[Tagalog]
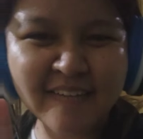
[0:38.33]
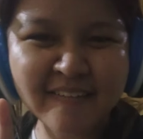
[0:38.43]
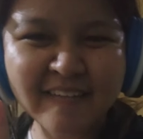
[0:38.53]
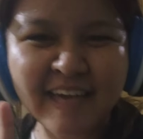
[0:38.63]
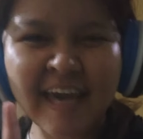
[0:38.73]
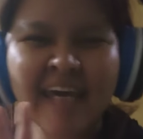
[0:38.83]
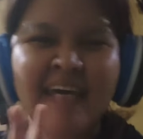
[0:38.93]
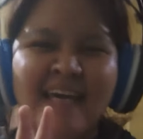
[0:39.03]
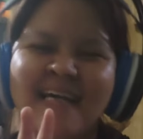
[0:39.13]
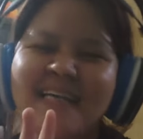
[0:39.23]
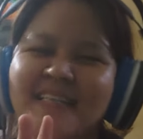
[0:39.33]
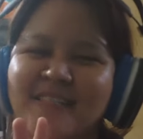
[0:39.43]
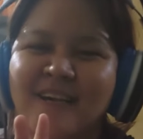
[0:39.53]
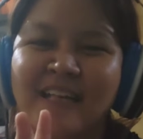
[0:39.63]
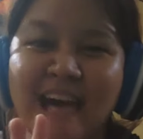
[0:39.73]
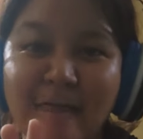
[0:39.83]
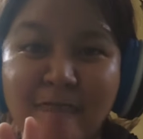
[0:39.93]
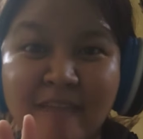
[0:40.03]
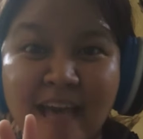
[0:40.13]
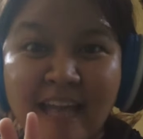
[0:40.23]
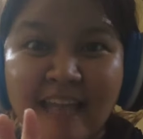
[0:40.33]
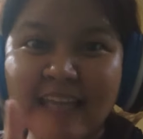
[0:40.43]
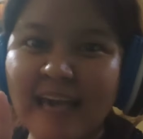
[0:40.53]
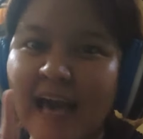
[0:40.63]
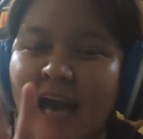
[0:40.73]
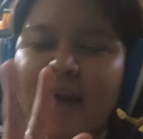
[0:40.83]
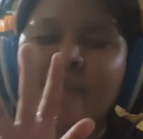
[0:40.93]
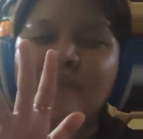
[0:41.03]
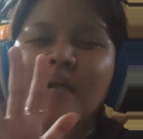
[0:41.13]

Okay? So, hanapin natin ha.